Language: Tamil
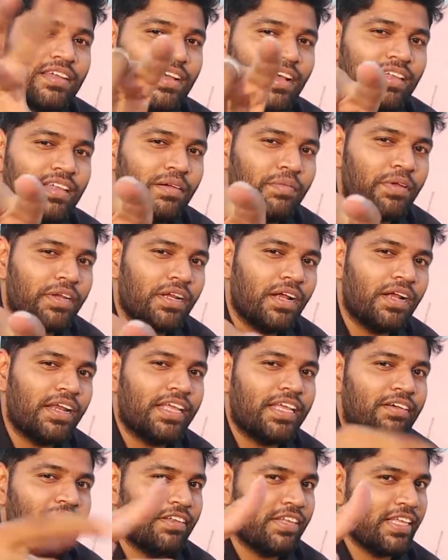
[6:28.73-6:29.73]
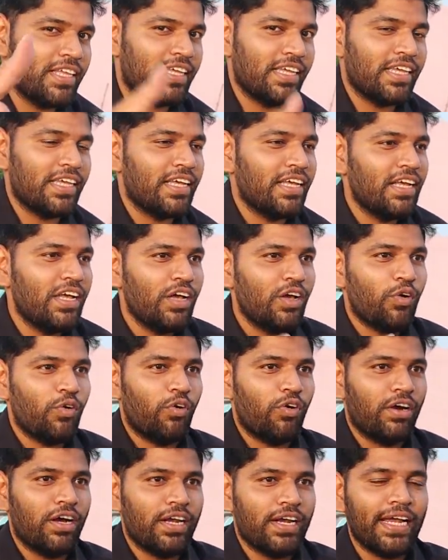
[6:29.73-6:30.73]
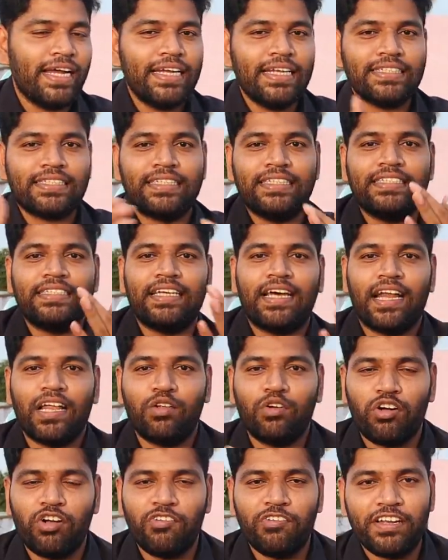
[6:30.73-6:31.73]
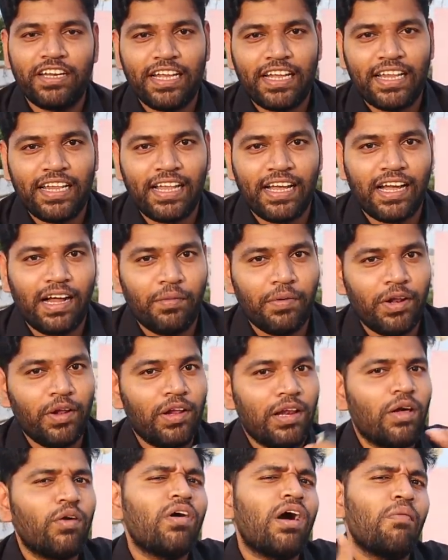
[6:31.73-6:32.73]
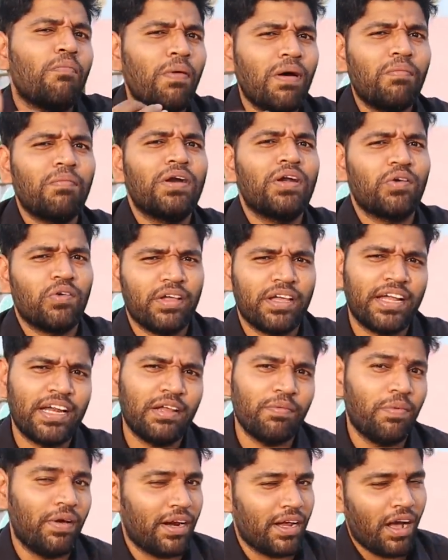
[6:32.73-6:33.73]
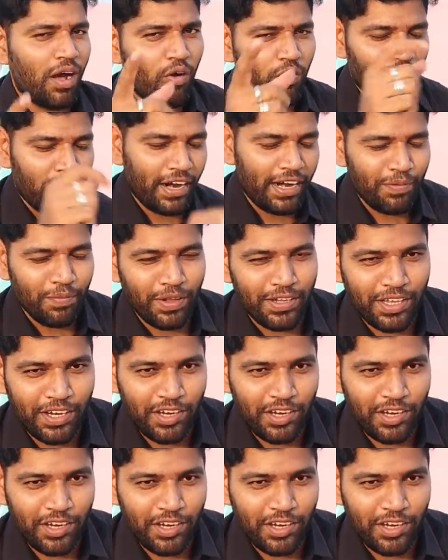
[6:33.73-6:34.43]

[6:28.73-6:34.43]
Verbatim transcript: தெரியாது அப்படின்னா நீங்கள் வந்து உங்கள் நைன்டிஸ் கிட்ஸ் யாராவது உங்கள் வீட்டில் இருந்தாங்க அப்படின்னா இல்லை உங்கள் அப்பா அம்மாட்ட கூட கேட்டு பாருங்க அவங்களுக்கு கண்டிப்பாக